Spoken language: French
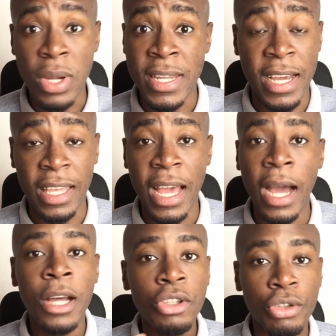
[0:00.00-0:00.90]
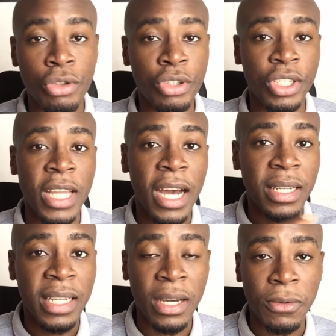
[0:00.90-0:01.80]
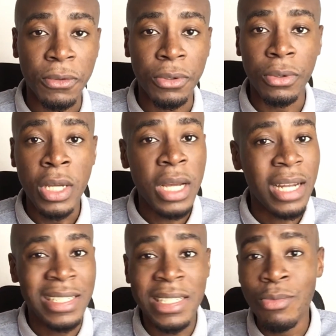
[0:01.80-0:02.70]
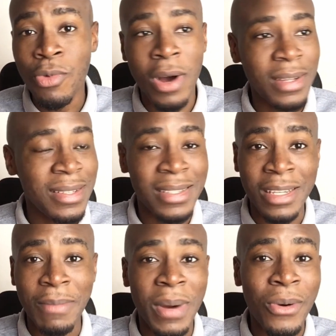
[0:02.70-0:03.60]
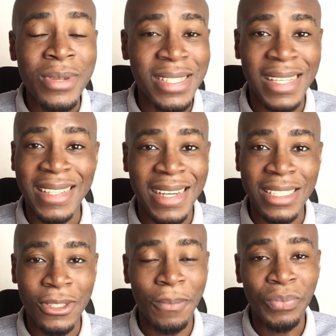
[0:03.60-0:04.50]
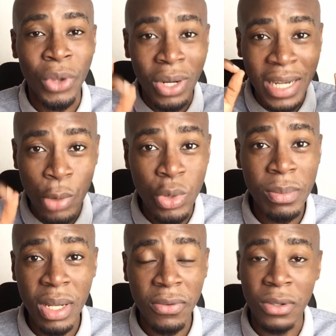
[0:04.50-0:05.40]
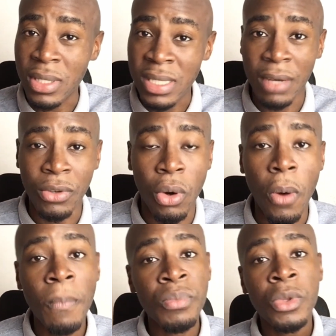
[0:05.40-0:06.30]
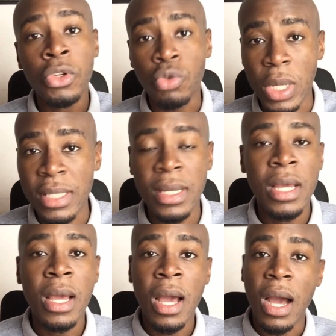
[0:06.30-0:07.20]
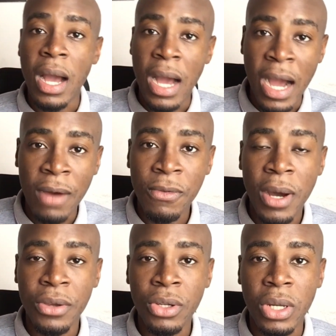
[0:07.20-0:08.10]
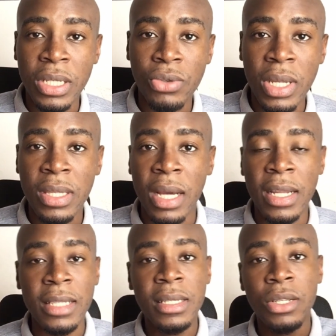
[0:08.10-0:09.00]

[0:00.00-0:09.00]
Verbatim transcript: toi, derrière, tu te génères des revenus. Dis-moi si ce n'est pas aussi intéressant. Donc, les 8000 francs te serviront soit avoir une connexion Internet,